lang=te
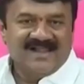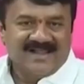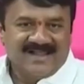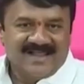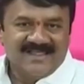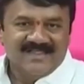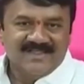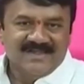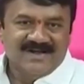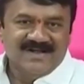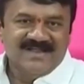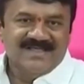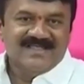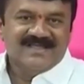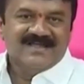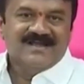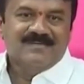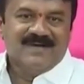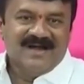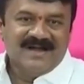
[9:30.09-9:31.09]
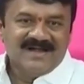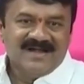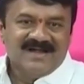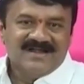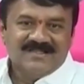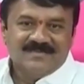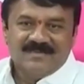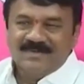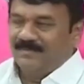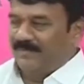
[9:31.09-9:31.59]
నిర్వాహకులతో
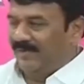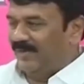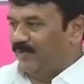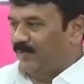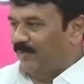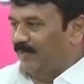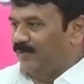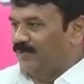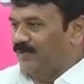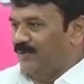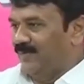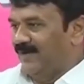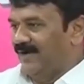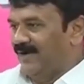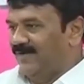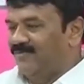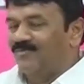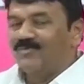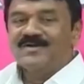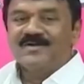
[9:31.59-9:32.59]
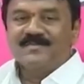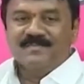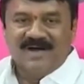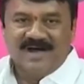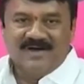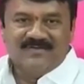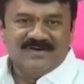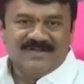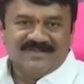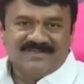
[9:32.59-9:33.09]
సమావేశమైన తలసాని
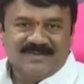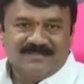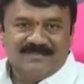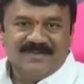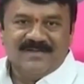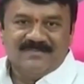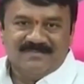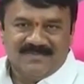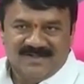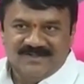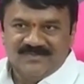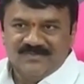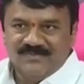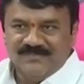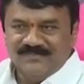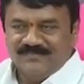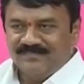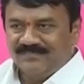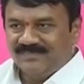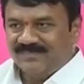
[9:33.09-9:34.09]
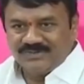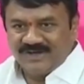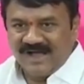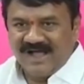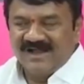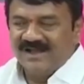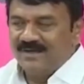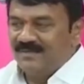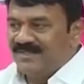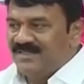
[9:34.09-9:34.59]
విద్యార్థులకు ఎటువంటి ఇబ్బందులు
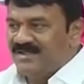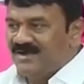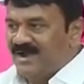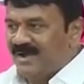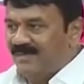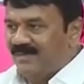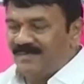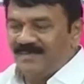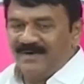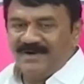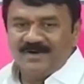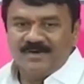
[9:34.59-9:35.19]
లేకుండా చూడాలని